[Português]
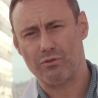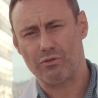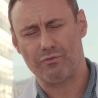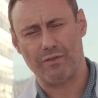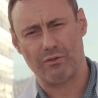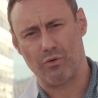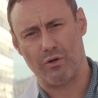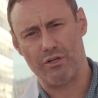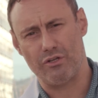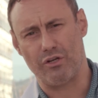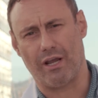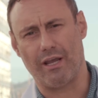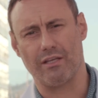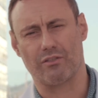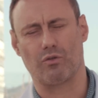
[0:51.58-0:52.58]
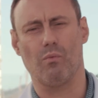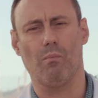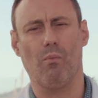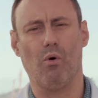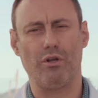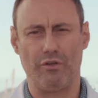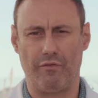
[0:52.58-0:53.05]
dos fatores de risco
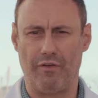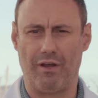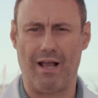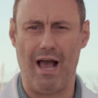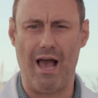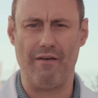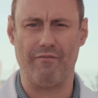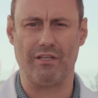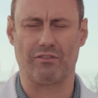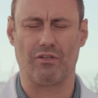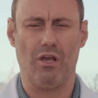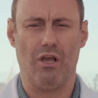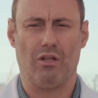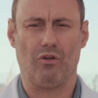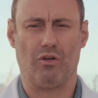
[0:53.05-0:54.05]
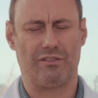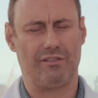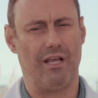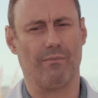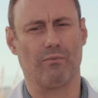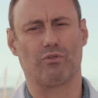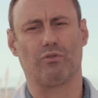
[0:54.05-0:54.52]
modificáveis, nós
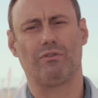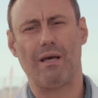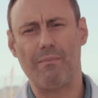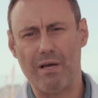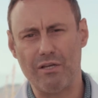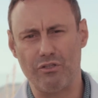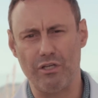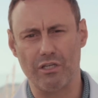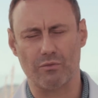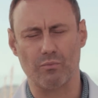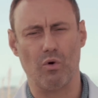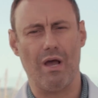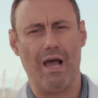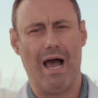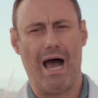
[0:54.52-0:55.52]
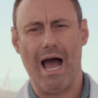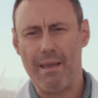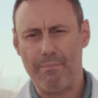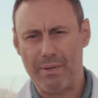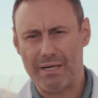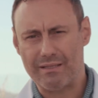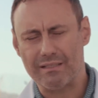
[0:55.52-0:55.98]
temos o tabagismo, a
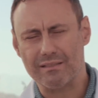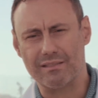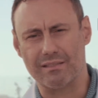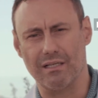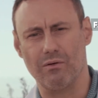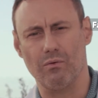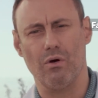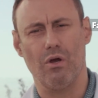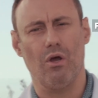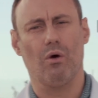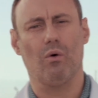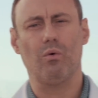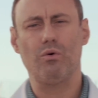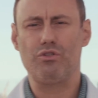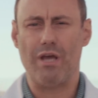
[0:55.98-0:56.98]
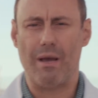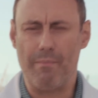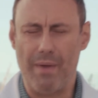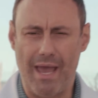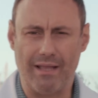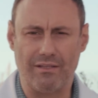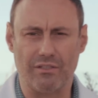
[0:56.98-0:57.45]
hipertensão, o
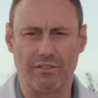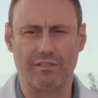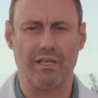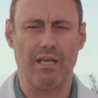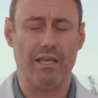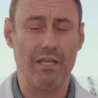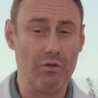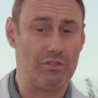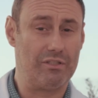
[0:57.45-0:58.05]
diabetes e o